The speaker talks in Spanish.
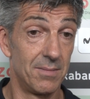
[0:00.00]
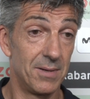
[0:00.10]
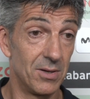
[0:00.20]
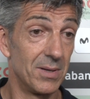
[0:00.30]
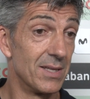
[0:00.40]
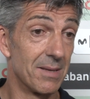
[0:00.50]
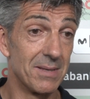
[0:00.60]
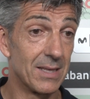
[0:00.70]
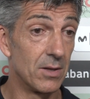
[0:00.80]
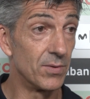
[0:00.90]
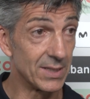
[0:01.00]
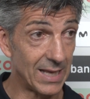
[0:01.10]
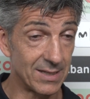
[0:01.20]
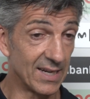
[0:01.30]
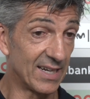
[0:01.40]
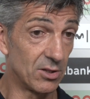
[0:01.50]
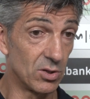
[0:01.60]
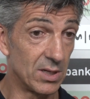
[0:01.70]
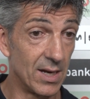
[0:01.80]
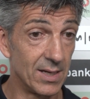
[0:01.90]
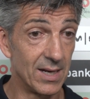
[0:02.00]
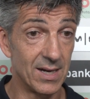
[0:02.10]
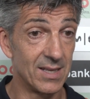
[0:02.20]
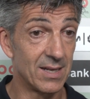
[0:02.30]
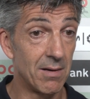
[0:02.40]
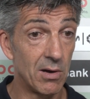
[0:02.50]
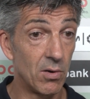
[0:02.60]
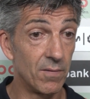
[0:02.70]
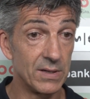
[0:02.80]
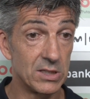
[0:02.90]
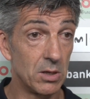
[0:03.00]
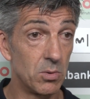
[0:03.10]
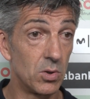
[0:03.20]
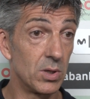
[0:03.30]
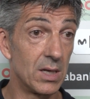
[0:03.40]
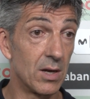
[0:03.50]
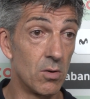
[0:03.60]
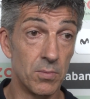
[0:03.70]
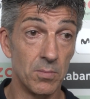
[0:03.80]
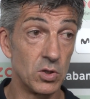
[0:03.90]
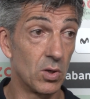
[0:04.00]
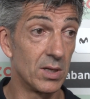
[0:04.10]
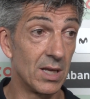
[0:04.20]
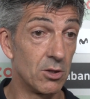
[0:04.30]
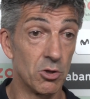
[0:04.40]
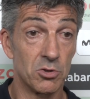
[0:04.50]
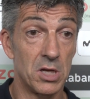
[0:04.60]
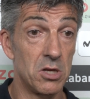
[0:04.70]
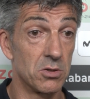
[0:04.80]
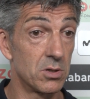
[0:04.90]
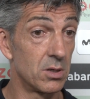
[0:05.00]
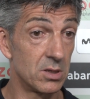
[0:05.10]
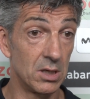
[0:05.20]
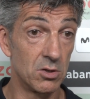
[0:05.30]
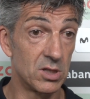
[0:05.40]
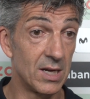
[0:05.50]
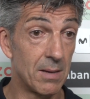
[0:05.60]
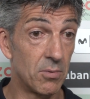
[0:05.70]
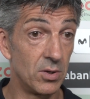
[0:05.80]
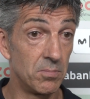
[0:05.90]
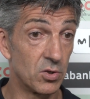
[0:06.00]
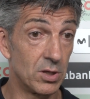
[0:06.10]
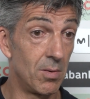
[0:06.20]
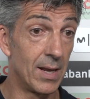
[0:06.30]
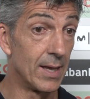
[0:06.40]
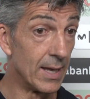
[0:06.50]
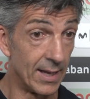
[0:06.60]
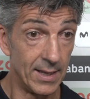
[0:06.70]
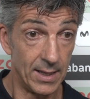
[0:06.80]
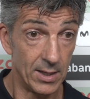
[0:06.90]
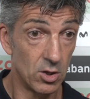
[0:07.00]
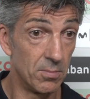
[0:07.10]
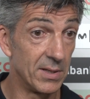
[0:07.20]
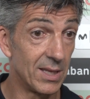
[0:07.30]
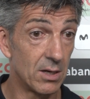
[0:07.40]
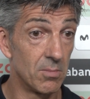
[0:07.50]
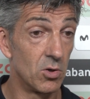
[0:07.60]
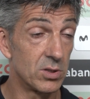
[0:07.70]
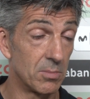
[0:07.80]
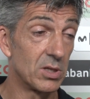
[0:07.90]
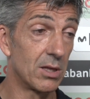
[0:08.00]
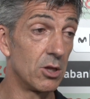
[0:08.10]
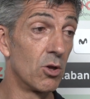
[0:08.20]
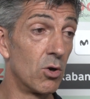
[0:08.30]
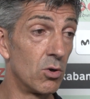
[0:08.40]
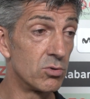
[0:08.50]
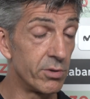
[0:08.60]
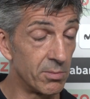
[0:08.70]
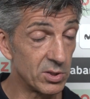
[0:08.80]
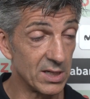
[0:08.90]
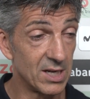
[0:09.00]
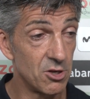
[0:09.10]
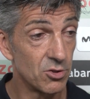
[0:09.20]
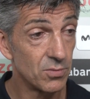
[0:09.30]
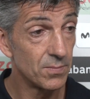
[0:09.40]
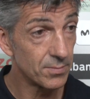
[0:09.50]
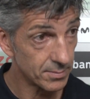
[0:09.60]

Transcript: pero evidentemente donde está el secreto es en el gran trabajo defensivo y en el compromiso que tienen todos ellos. Si no sería imposible competir como lo estamos haciendo los últimos tres años. Y